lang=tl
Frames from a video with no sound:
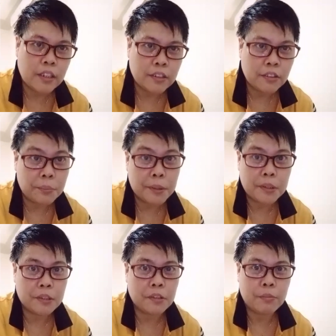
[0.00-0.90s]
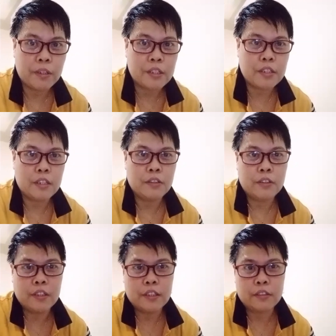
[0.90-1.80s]
na lang yung message ko para sa inyo
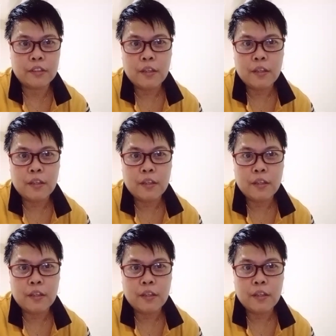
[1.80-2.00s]
and then